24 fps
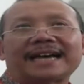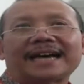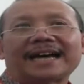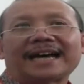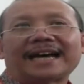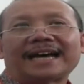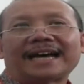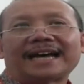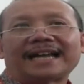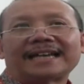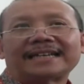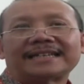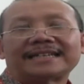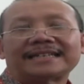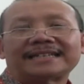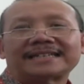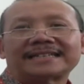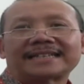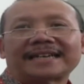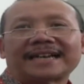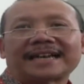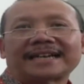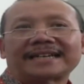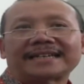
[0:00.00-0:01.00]
dan
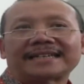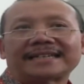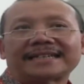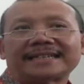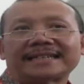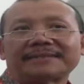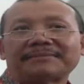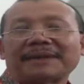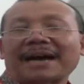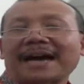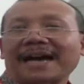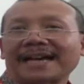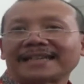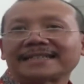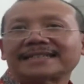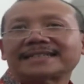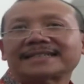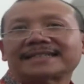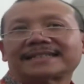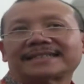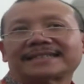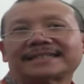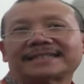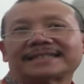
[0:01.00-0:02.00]
sedang
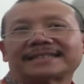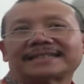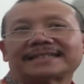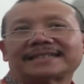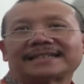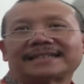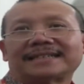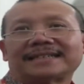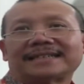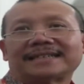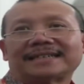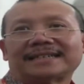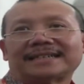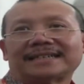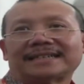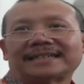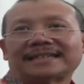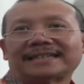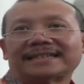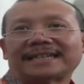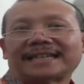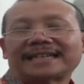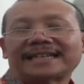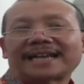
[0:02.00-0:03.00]
dibahas.
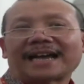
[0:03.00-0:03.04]
Eh,